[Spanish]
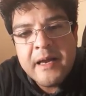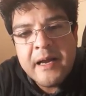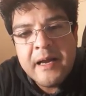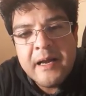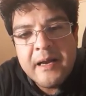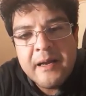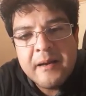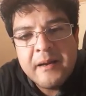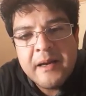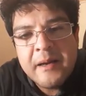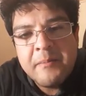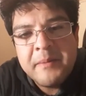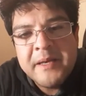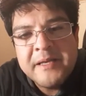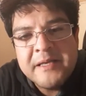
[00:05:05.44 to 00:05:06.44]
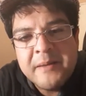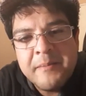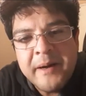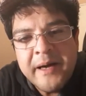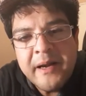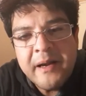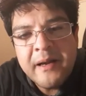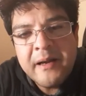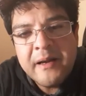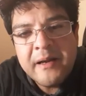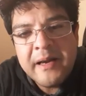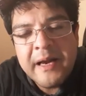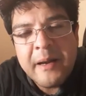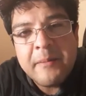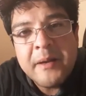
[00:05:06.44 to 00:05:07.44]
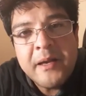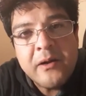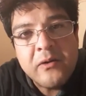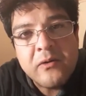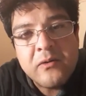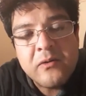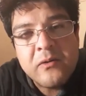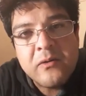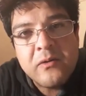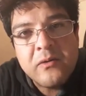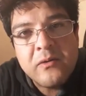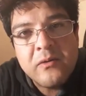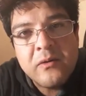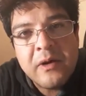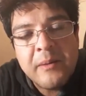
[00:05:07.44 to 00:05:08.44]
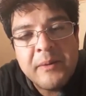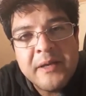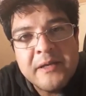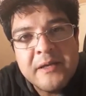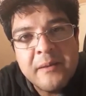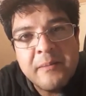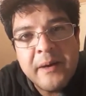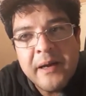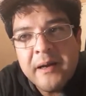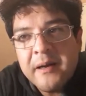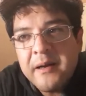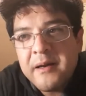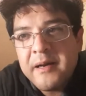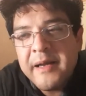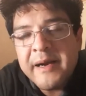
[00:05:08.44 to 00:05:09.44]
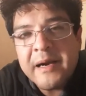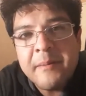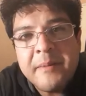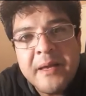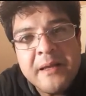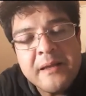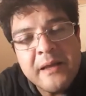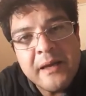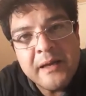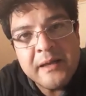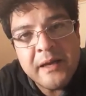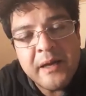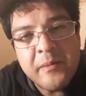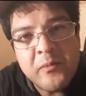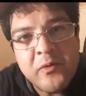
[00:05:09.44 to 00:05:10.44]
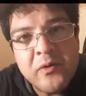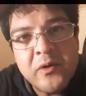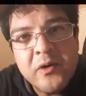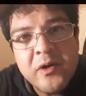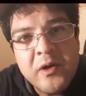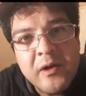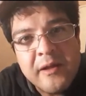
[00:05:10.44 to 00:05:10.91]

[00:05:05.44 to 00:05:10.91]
el, principal camino o, la principal herramienta que tenemos